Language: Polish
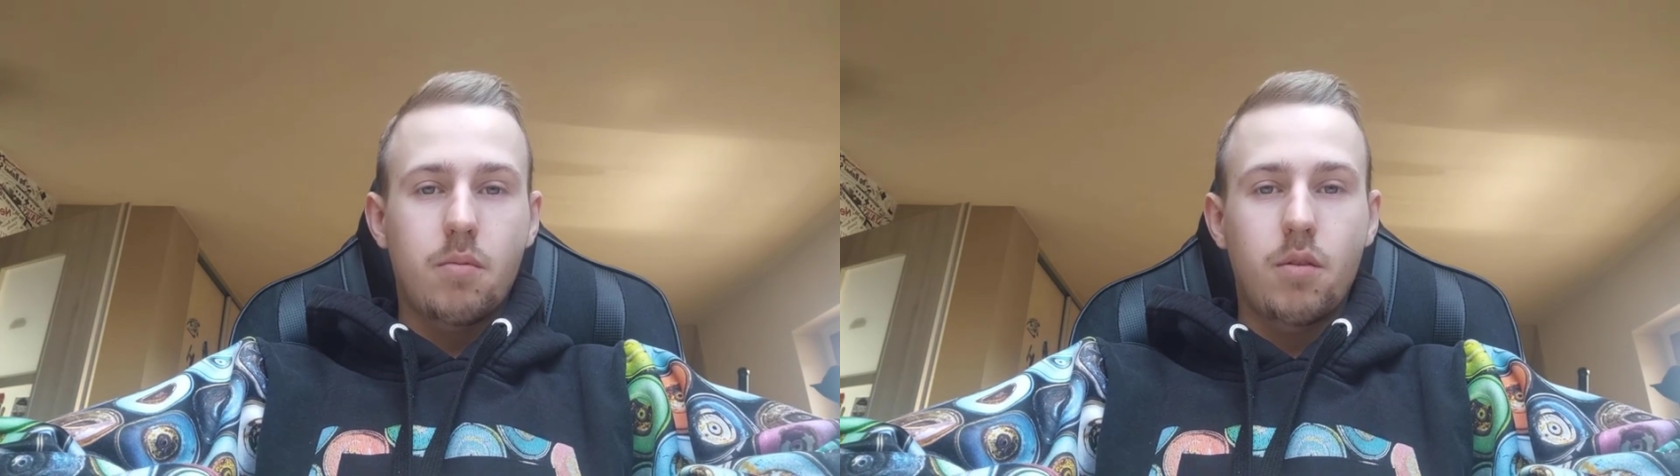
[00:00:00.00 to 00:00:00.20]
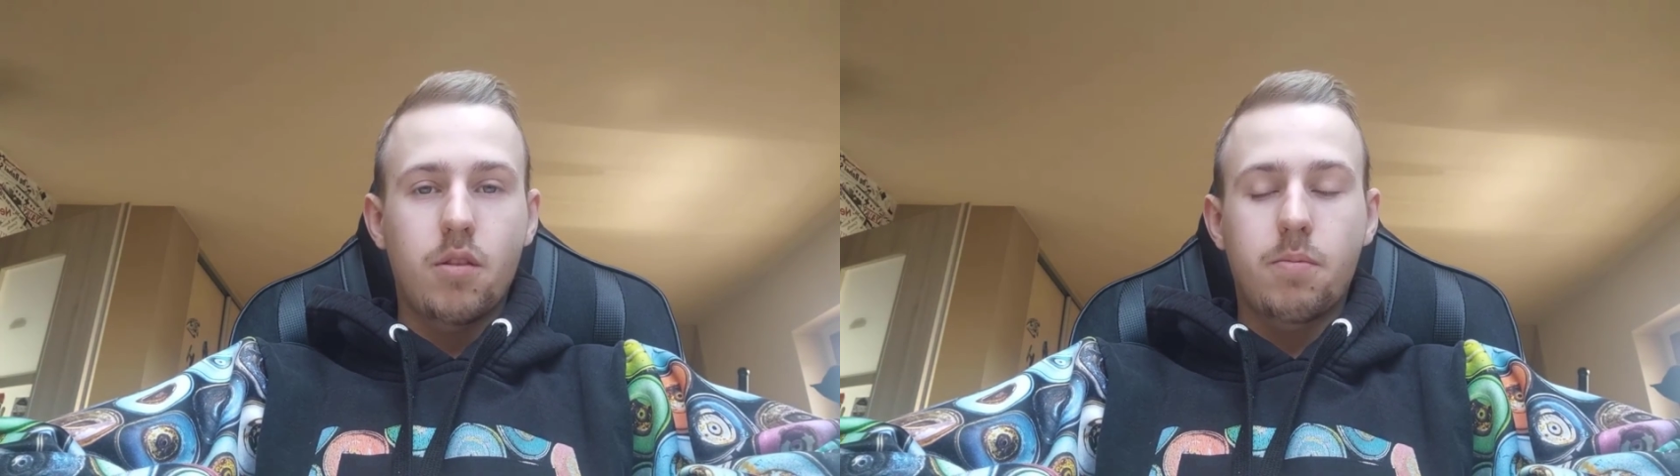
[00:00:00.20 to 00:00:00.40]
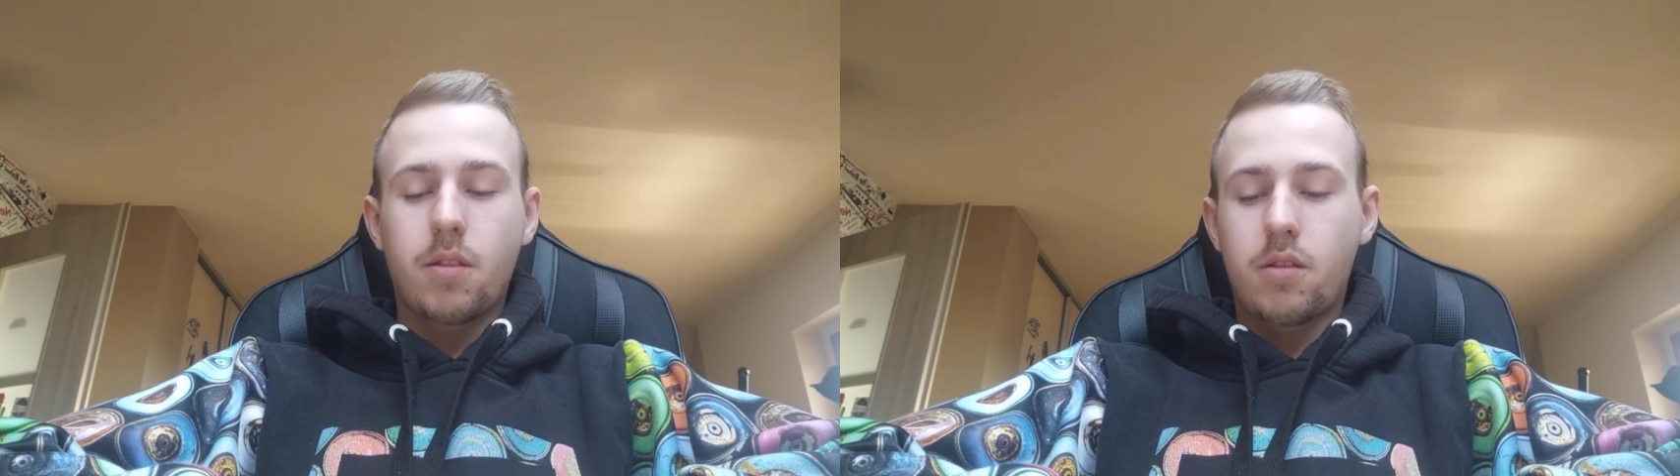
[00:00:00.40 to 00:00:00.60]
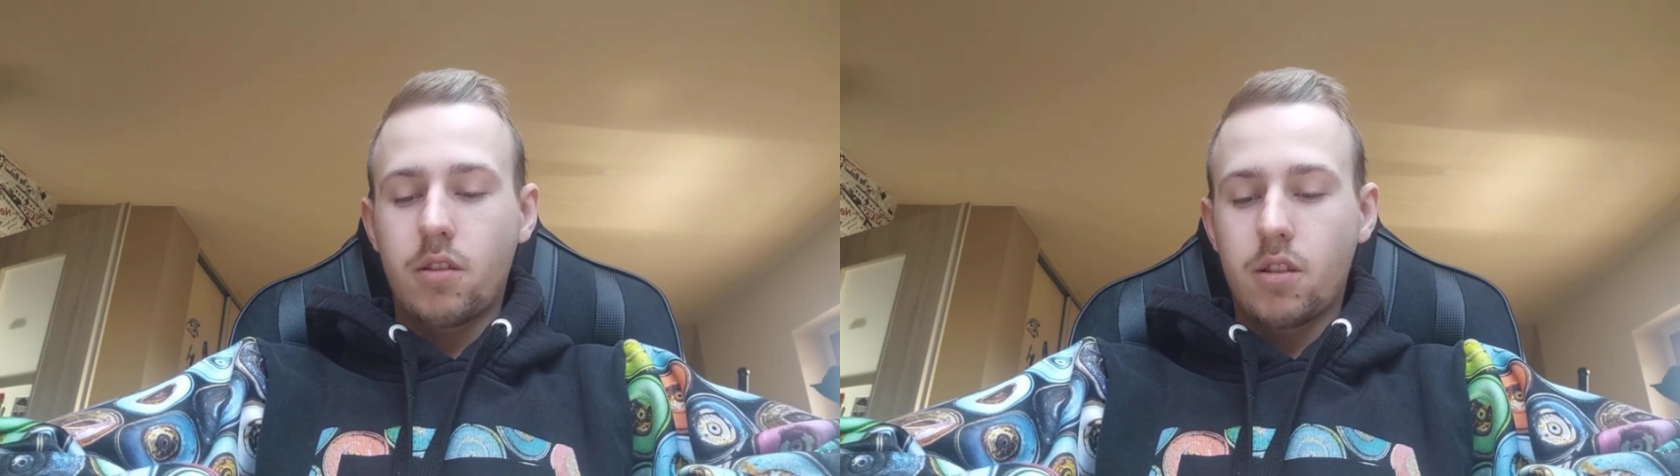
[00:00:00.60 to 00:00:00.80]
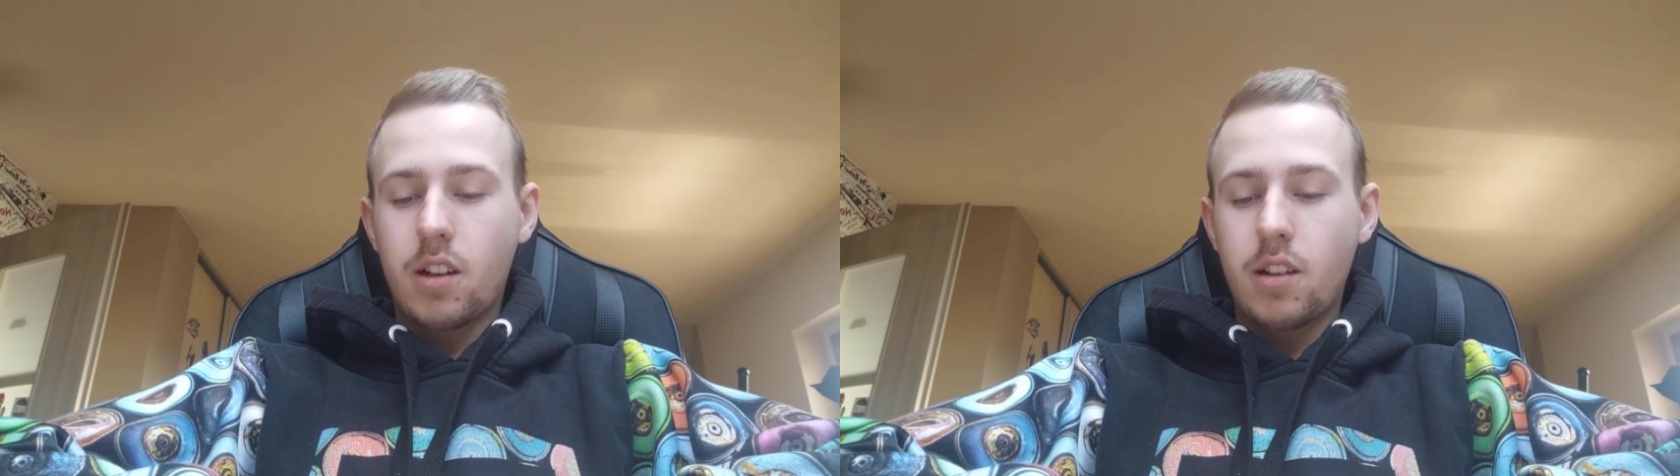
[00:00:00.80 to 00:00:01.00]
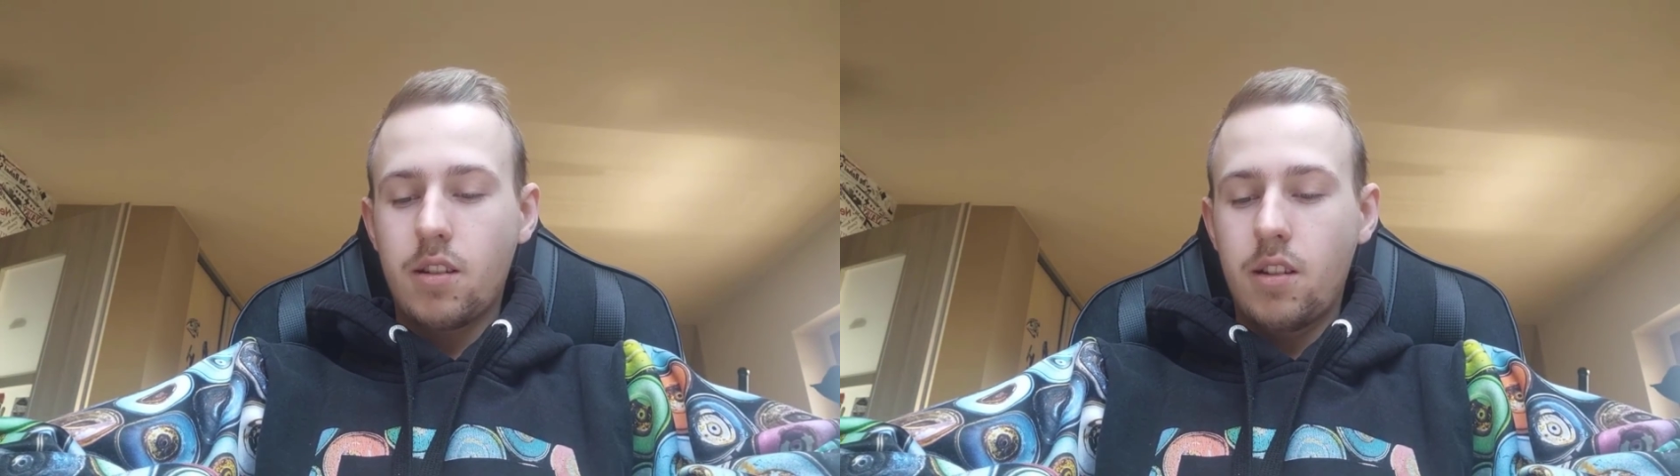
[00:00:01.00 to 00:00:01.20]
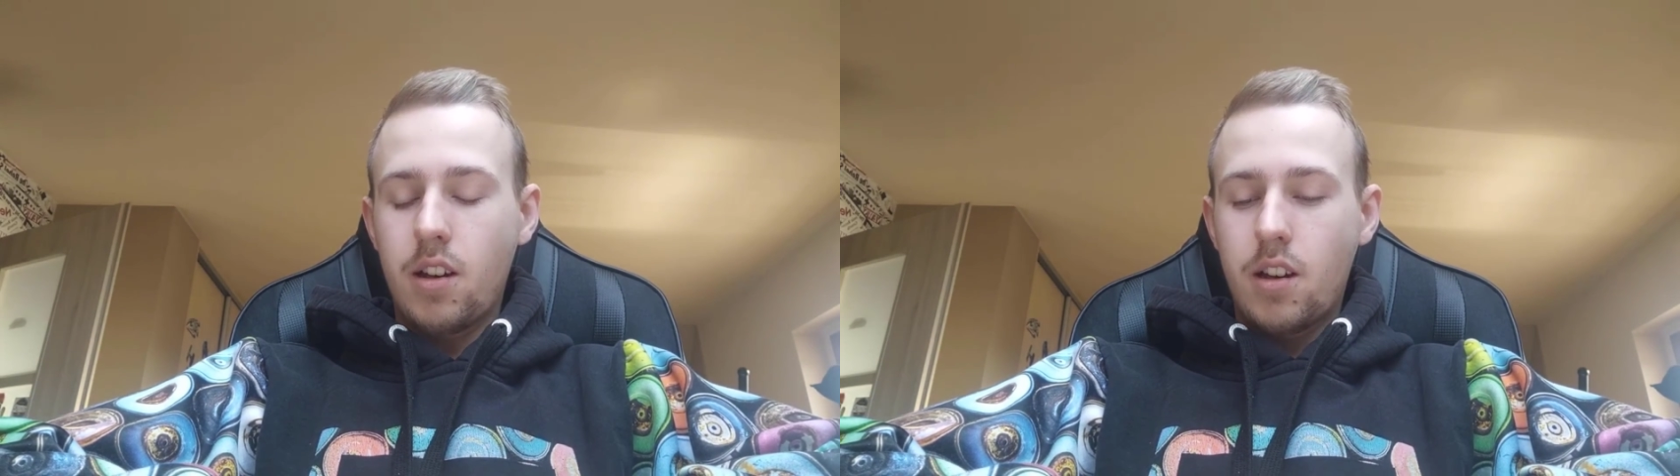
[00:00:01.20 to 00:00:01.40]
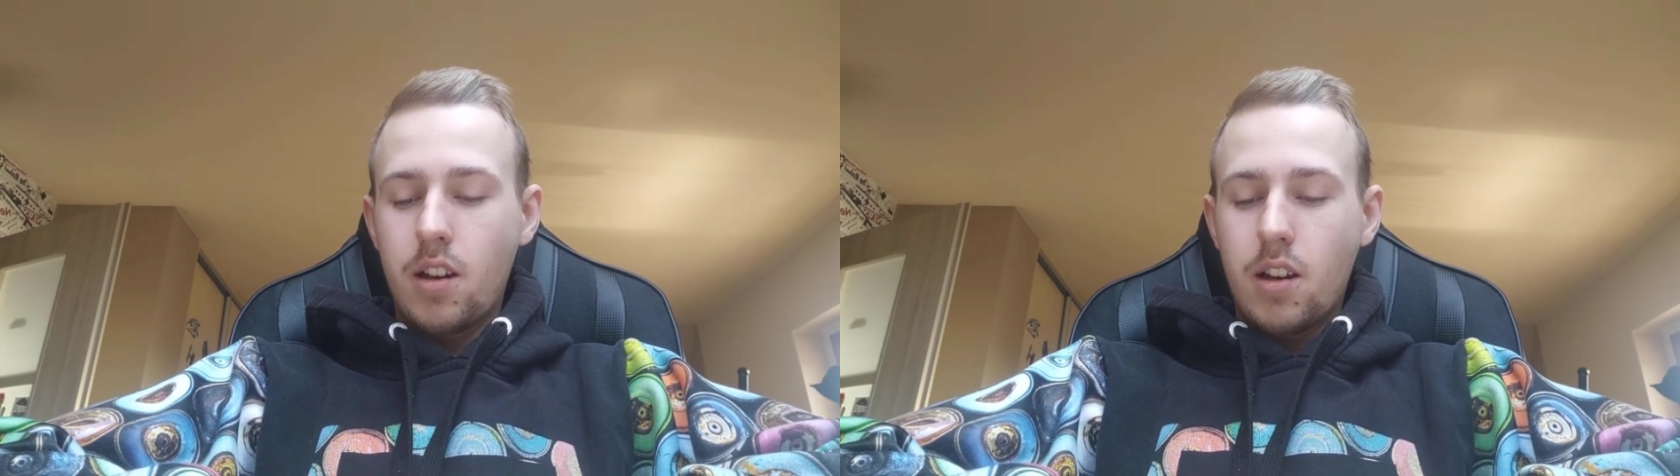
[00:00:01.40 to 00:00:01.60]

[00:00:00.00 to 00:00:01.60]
miło spędzony czas.